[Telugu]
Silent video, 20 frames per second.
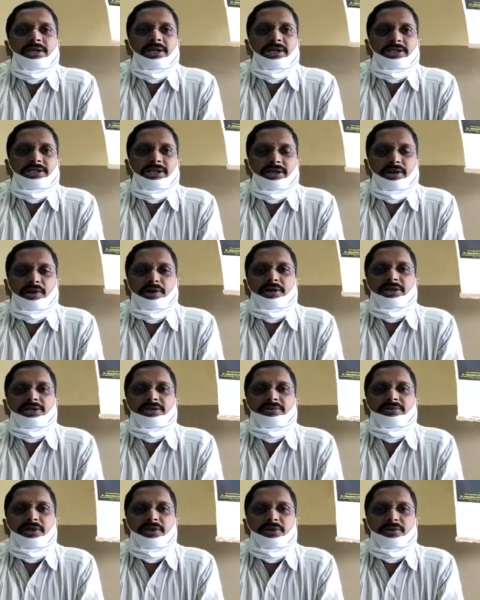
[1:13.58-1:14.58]
ఈ
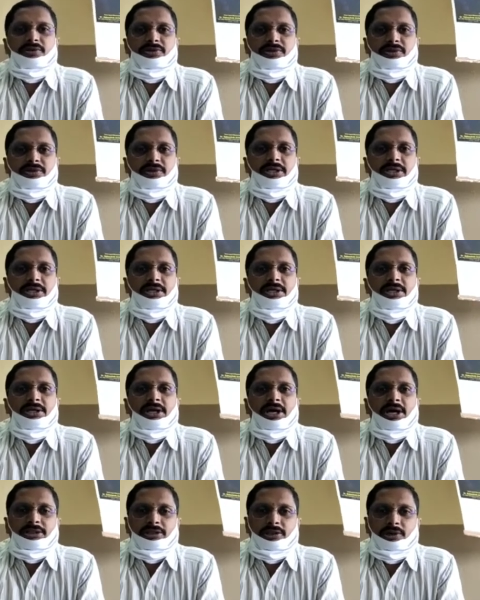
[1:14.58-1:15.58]
సదావకాశం వినియోగించుకుని
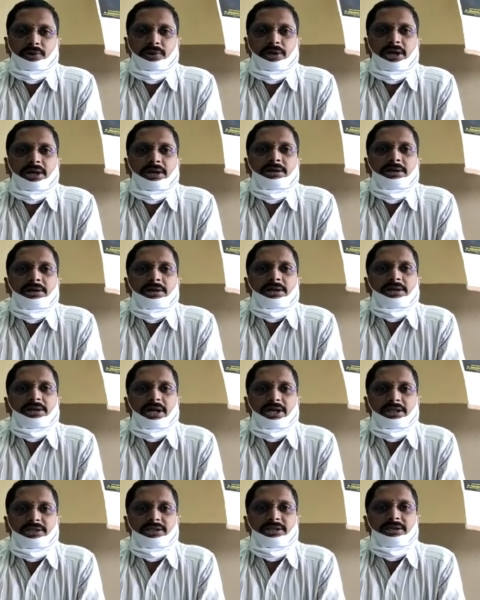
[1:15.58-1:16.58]
అందరూ కూడా
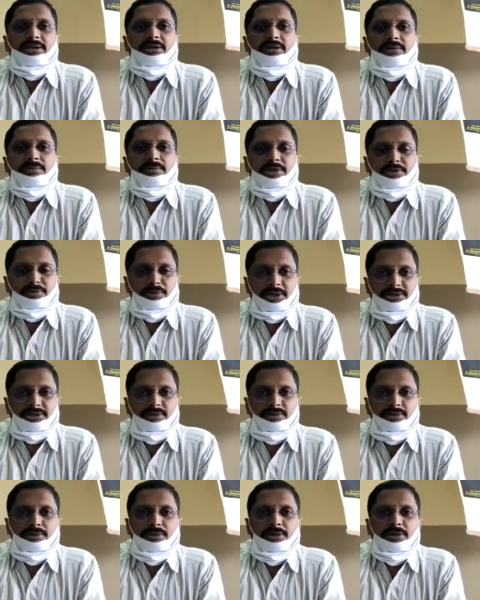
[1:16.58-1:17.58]
రాతి
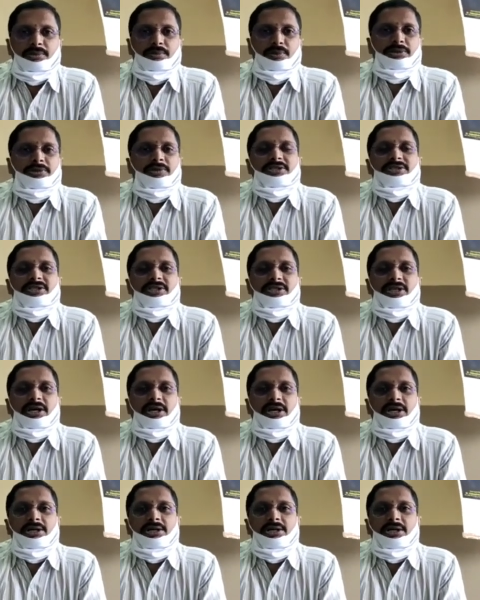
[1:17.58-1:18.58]
బస్వాసులు
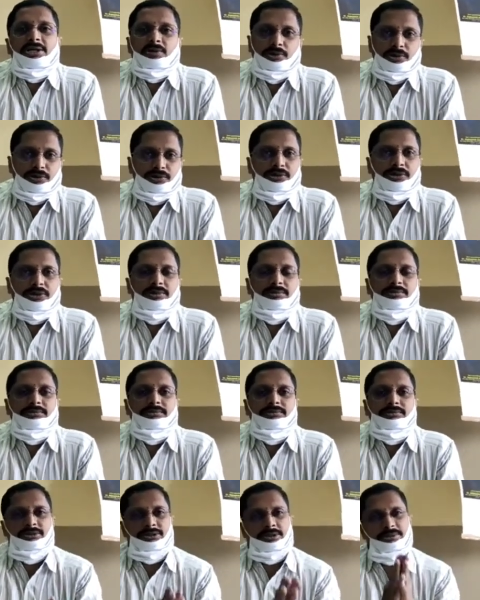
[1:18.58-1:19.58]
పొందవలసిందిగా కోరుచున్నాము
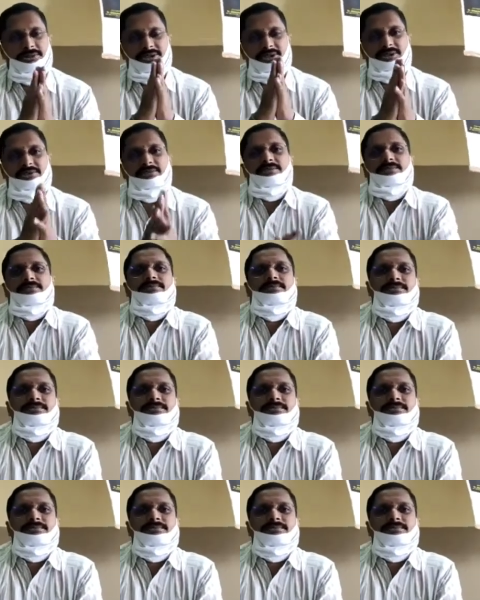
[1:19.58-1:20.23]
నమస్కారం